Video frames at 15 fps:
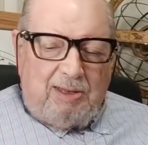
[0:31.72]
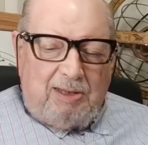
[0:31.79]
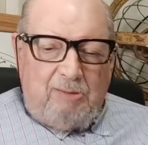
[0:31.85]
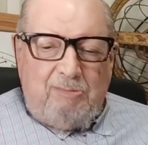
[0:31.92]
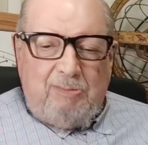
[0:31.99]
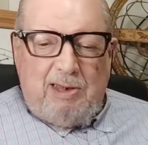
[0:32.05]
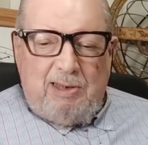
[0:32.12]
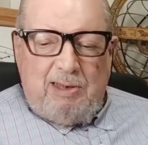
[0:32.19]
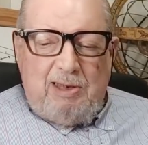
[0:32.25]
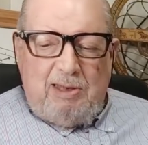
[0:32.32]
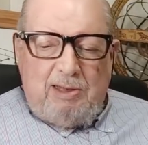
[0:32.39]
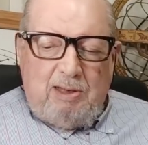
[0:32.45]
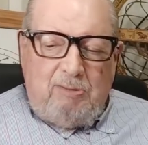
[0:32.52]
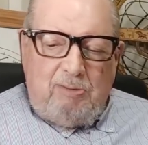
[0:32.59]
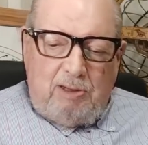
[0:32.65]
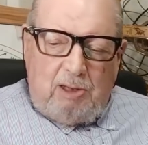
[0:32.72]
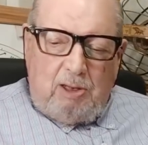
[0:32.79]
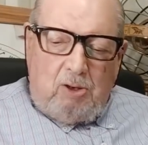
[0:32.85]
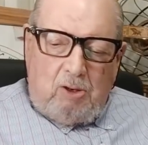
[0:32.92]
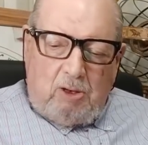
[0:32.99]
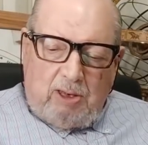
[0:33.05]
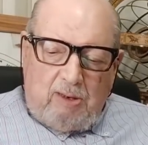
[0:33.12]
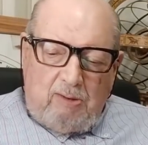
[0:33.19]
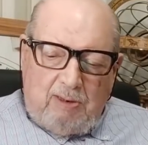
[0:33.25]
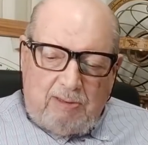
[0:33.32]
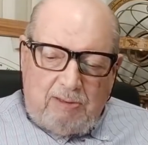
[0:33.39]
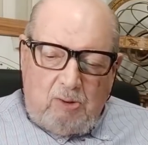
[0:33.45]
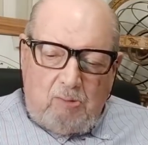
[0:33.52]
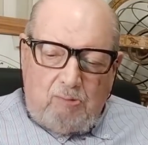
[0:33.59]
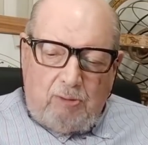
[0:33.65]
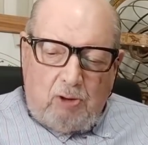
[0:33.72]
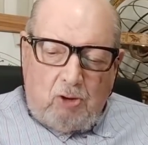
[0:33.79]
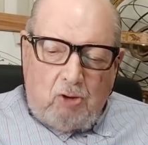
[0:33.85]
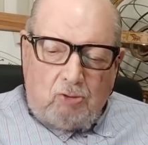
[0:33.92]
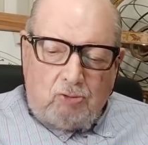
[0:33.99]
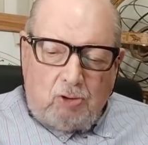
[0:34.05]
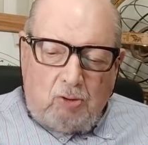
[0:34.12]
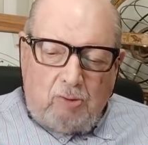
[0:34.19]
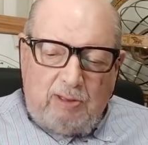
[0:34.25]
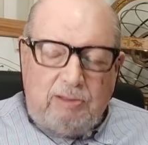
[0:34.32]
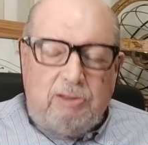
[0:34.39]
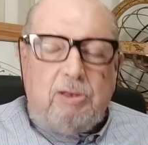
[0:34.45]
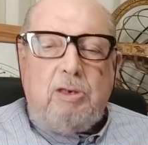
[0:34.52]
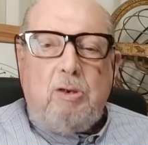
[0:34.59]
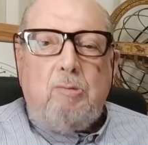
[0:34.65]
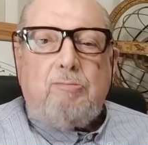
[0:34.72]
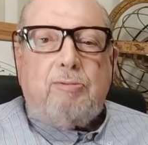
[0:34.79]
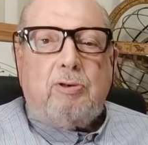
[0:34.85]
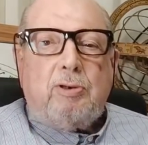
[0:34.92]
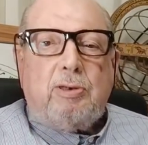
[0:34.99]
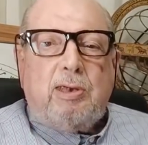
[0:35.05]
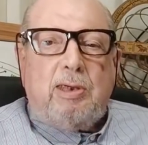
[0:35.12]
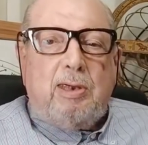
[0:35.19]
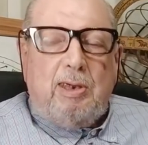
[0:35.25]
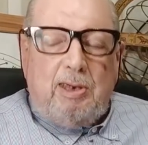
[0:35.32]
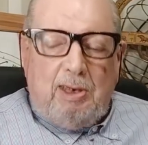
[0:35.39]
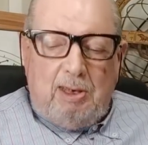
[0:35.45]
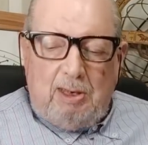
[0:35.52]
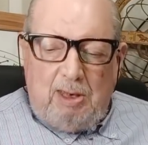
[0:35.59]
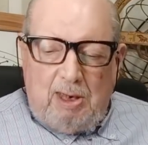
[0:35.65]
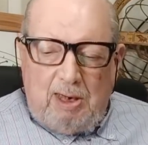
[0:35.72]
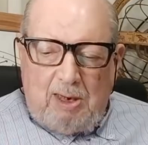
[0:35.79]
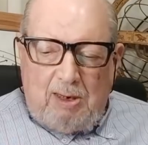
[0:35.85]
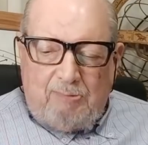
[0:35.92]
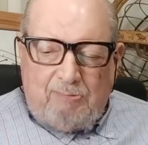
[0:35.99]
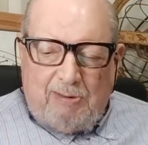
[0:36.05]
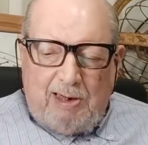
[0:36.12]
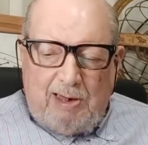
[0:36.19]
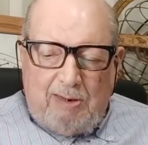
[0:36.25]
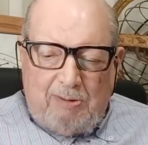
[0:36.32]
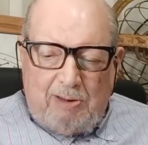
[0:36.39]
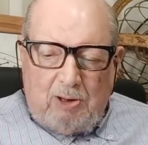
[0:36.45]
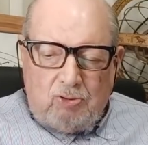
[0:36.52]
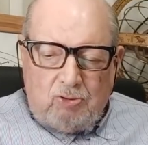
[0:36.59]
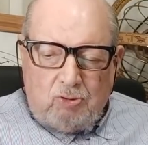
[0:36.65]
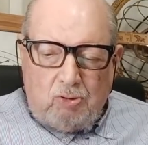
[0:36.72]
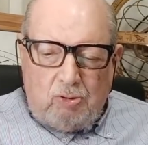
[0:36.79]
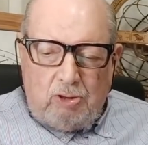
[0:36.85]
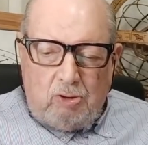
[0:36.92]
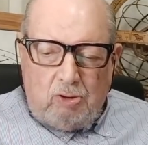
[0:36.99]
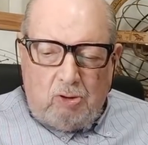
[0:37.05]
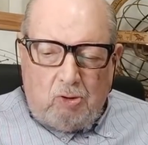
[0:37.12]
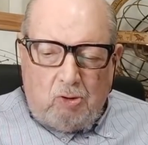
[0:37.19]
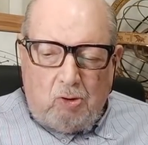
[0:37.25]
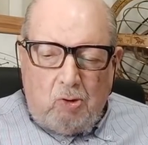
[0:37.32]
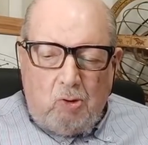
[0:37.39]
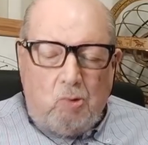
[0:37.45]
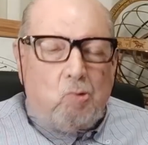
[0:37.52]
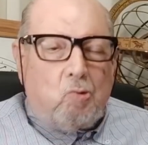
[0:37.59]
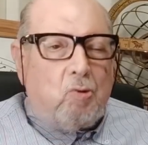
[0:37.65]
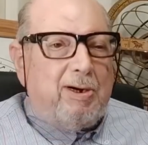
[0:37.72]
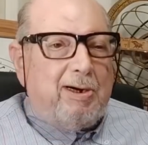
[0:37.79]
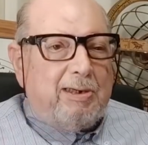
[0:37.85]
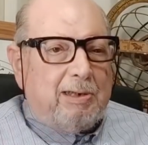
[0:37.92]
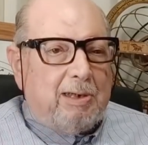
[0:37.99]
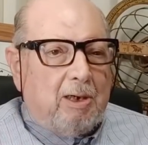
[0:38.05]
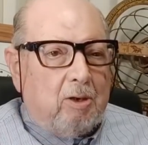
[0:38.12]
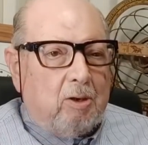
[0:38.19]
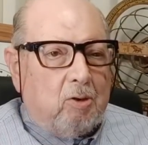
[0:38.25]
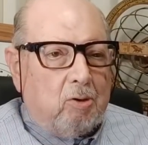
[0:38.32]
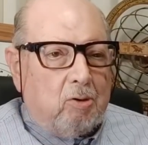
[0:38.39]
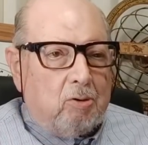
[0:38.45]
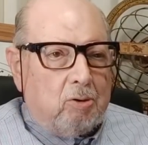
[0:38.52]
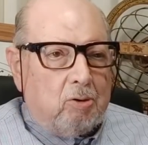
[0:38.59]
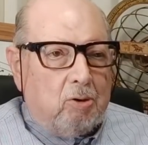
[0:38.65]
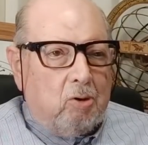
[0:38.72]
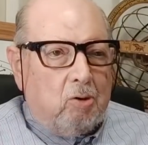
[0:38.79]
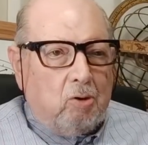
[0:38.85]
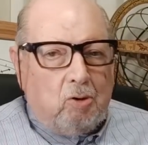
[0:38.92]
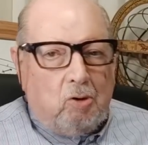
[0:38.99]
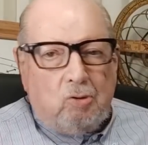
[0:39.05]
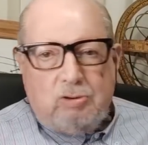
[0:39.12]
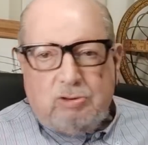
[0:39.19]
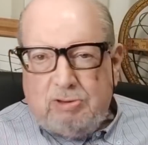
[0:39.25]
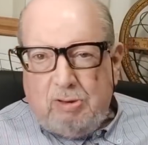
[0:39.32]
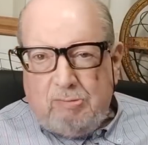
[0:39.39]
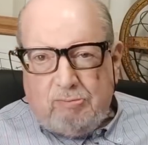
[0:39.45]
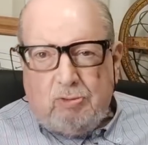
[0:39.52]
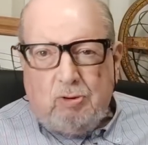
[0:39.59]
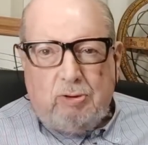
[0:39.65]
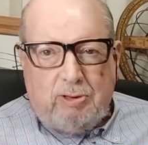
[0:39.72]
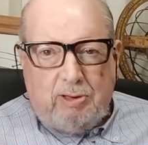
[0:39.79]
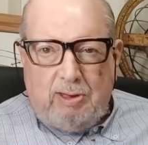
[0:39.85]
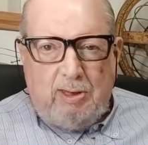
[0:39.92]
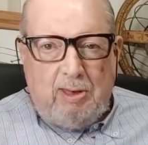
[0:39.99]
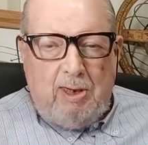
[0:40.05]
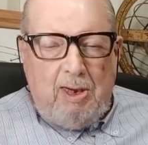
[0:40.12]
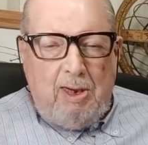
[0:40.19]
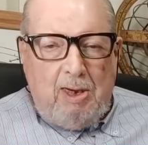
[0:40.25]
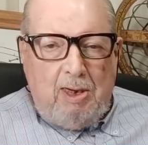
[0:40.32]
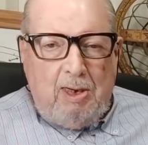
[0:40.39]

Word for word: El tema de este video que va a ser un poco controvertido porque las palabras hoy no concuerdan con los conceptos que